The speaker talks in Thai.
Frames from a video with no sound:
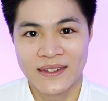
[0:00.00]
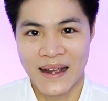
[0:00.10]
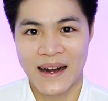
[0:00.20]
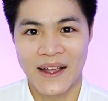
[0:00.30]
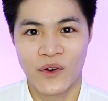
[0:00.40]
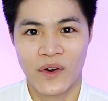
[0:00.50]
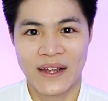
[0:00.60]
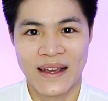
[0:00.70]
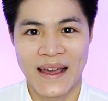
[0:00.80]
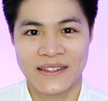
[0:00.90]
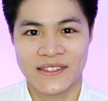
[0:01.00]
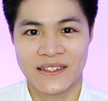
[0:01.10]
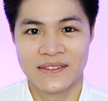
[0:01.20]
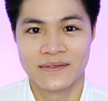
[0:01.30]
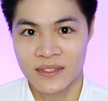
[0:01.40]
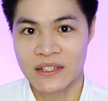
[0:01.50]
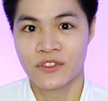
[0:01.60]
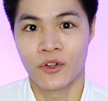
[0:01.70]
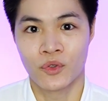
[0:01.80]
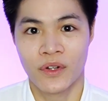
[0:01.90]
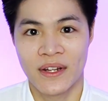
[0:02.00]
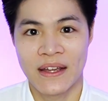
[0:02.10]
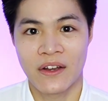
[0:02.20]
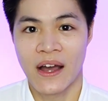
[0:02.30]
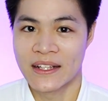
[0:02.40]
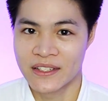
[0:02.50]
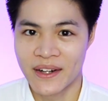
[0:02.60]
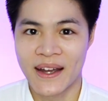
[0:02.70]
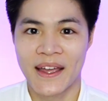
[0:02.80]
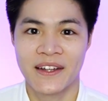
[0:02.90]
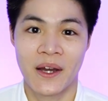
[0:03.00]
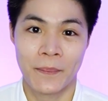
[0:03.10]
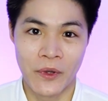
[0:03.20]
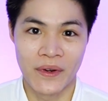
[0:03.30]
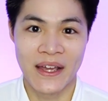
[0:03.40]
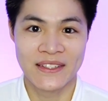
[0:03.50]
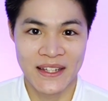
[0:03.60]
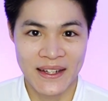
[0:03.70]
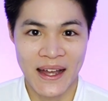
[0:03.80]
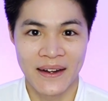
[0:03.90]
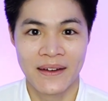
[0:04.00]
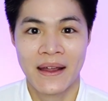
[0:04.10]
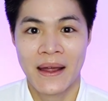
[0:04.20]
และ Glycolic acid ซึ่งทั้ง 2 ตัวนี้เนี่ยก็อาจจะระคายเคืองผิวได้เช่นกัน